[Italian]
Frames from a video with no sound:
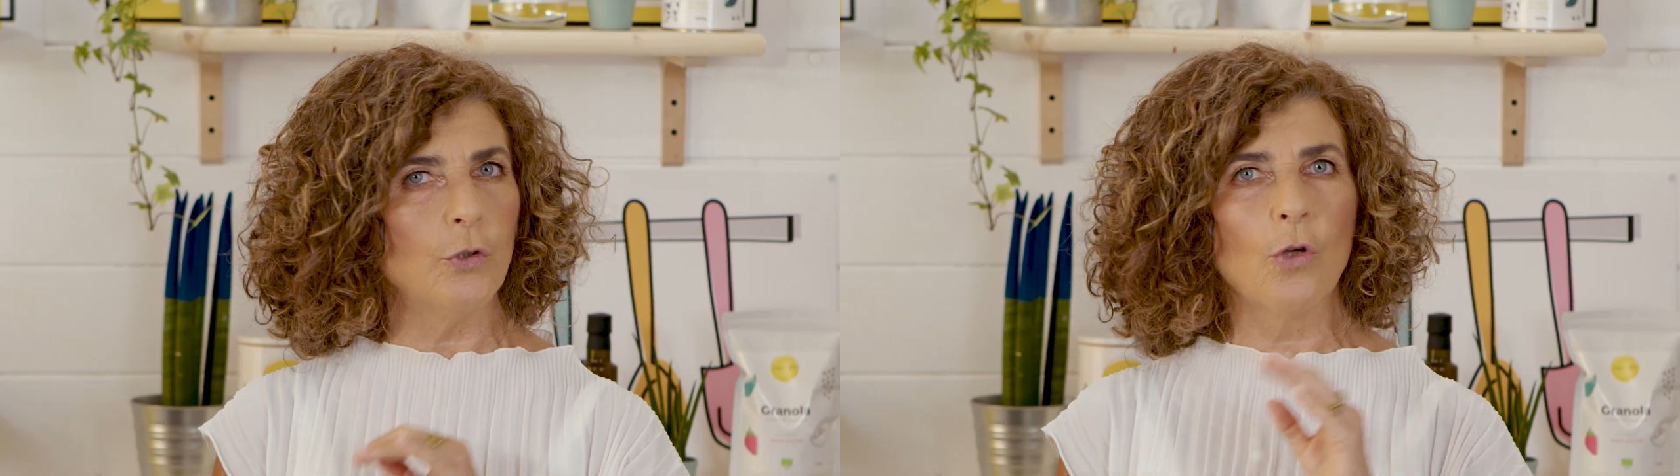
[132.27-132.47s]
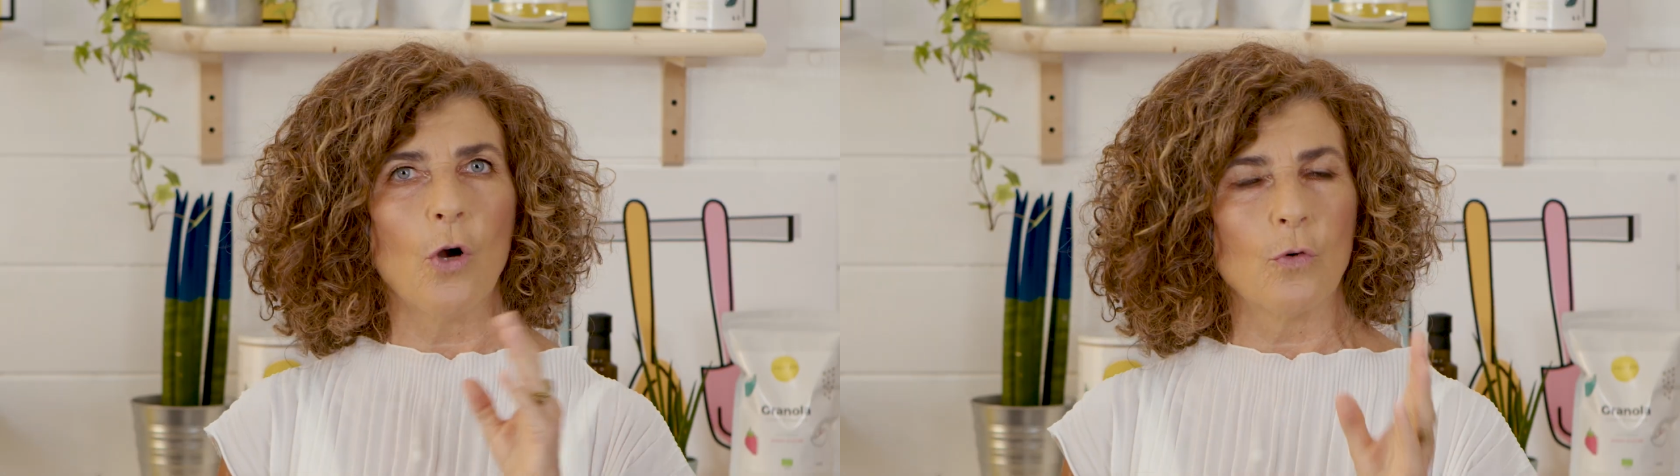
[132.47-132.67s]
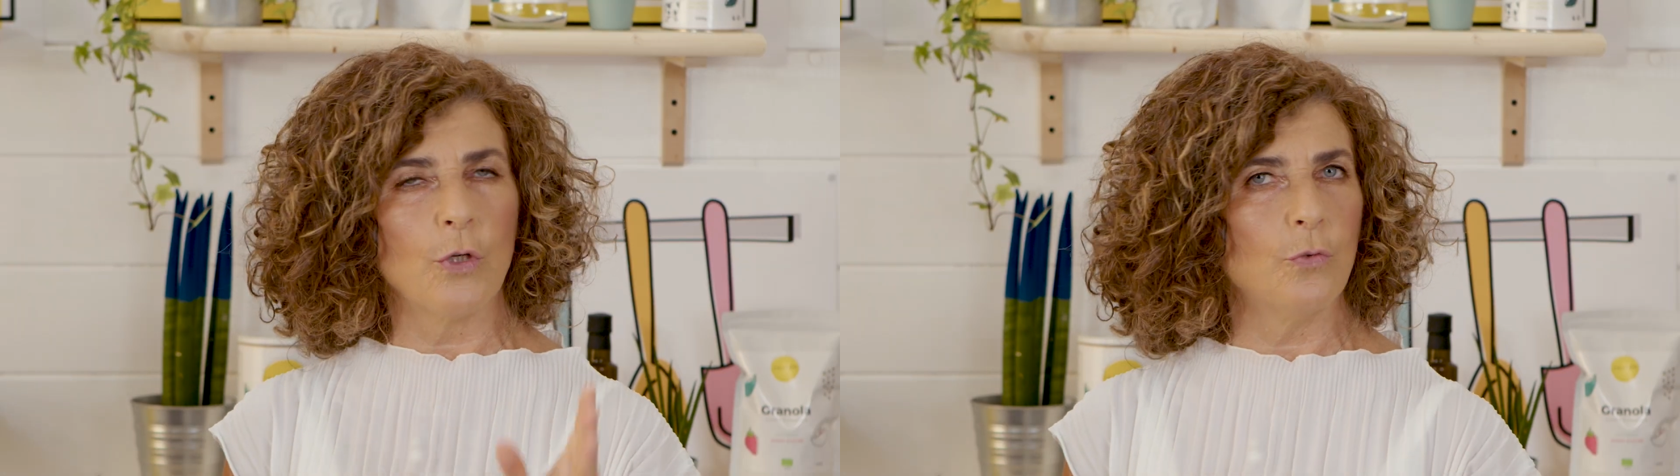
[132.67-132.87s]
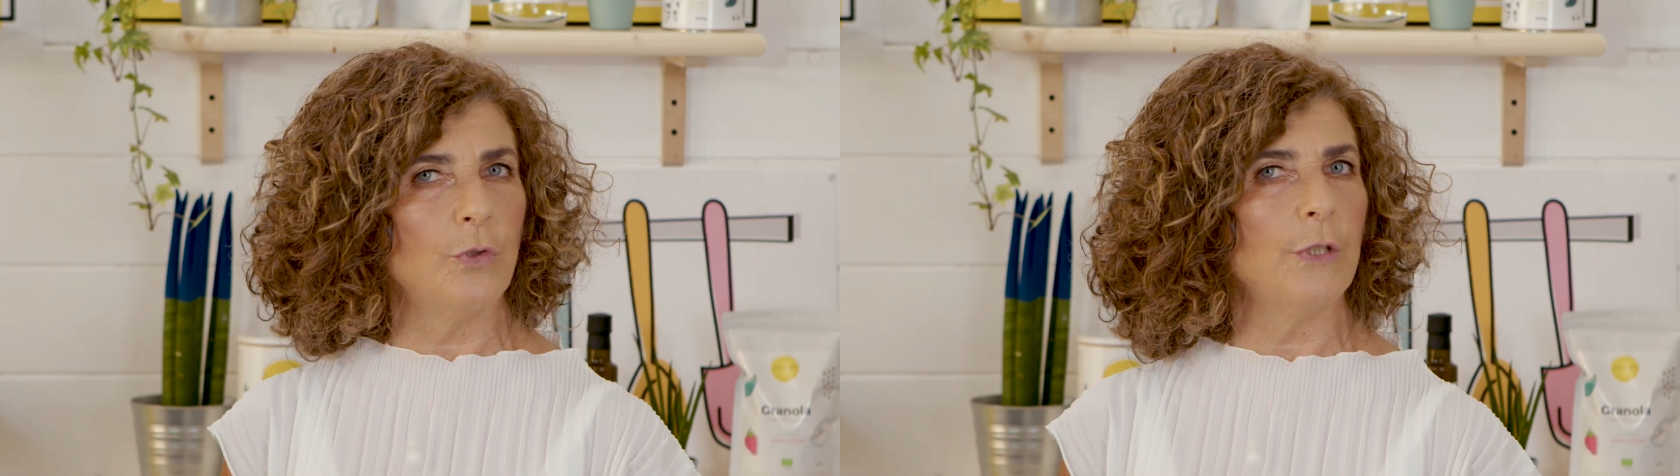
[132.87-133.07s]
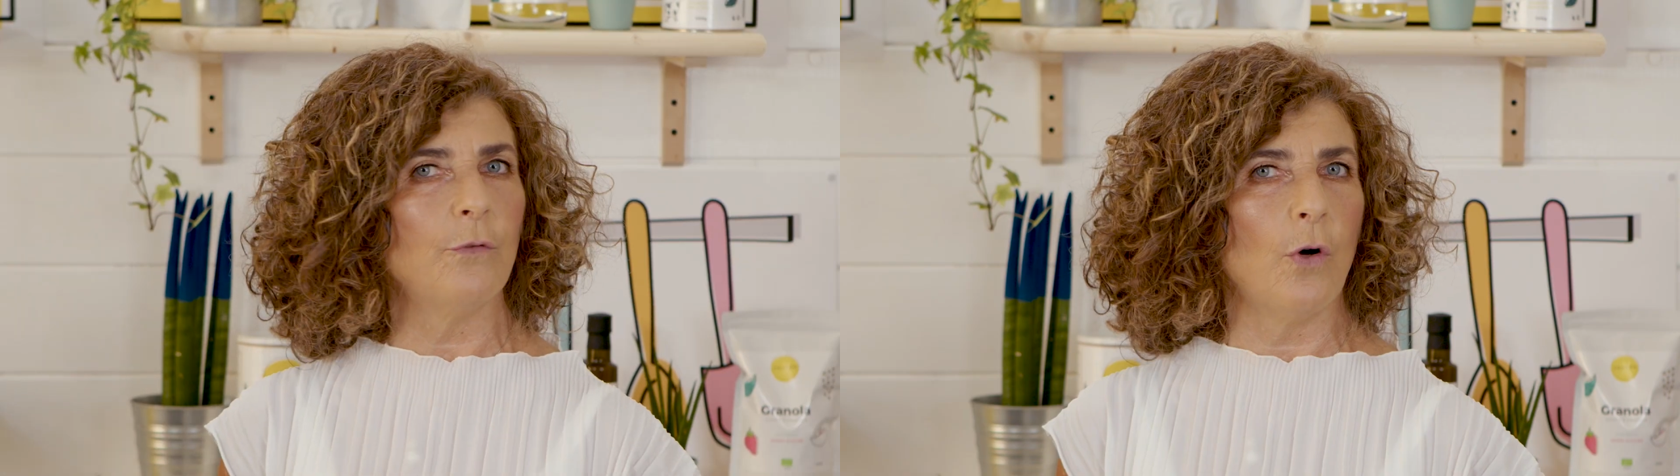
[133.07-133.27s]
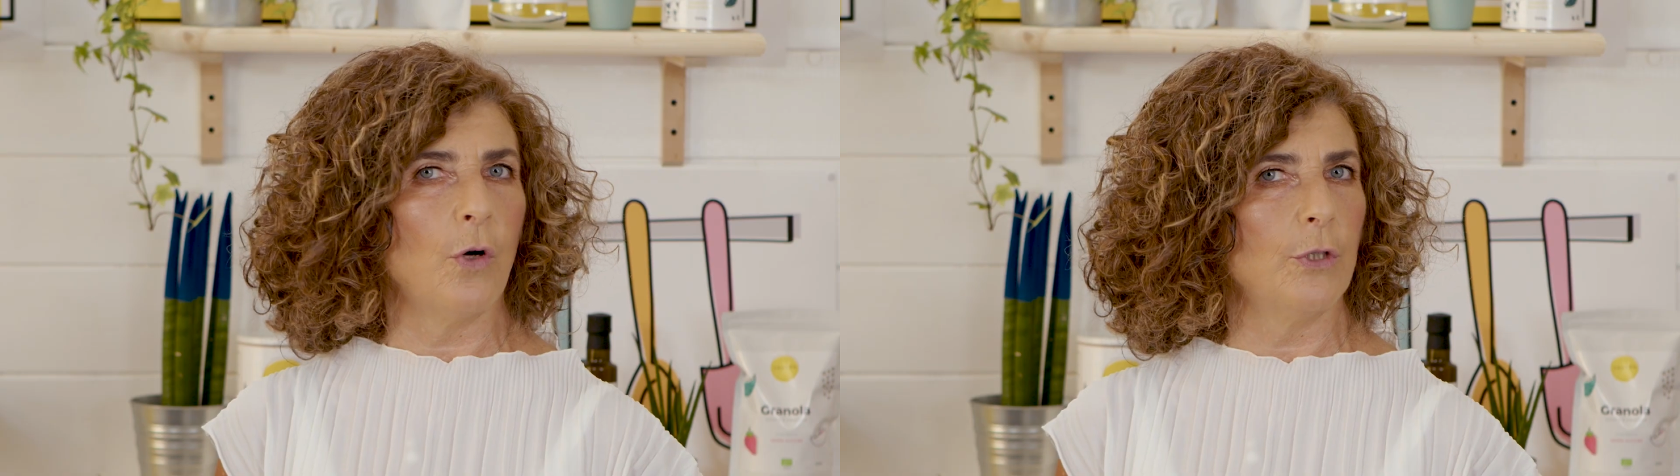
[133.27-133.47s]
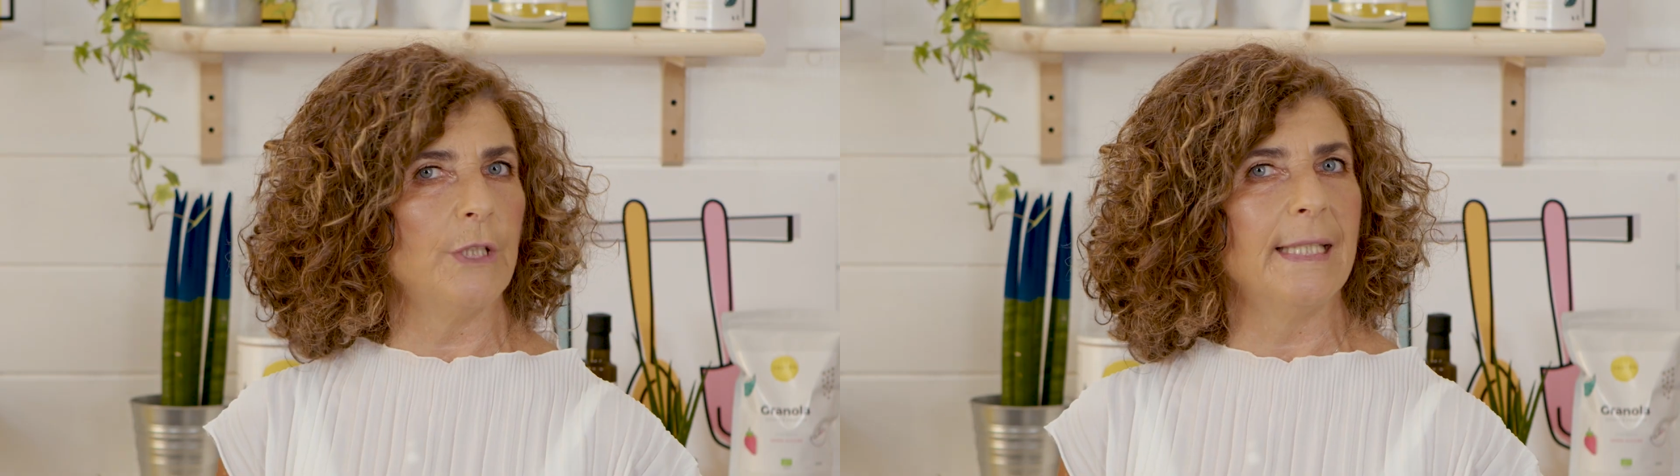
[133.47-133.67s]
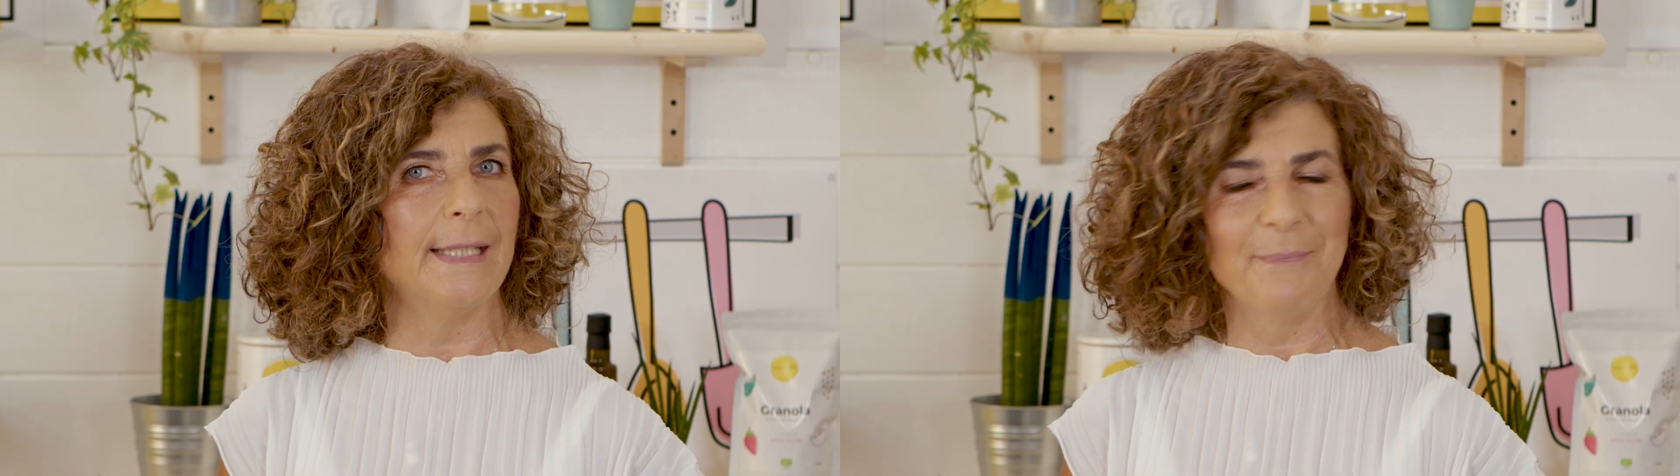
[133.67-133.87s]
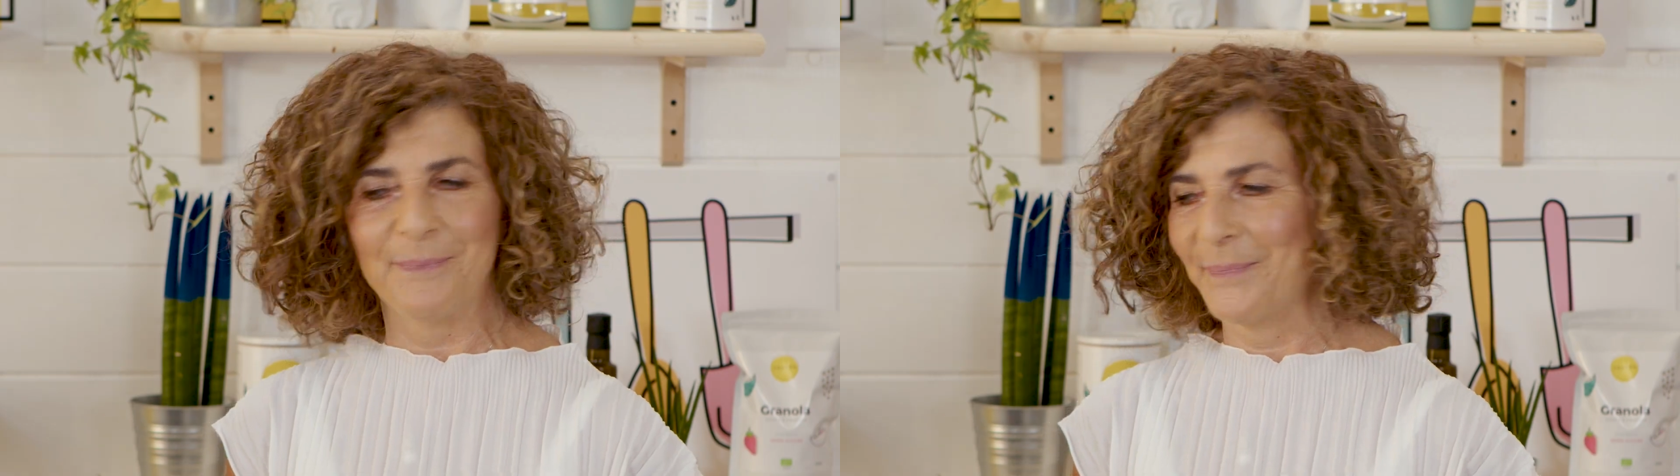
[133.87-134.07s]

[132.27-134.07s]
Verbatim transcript: di cocco aggiuntivo o di ghee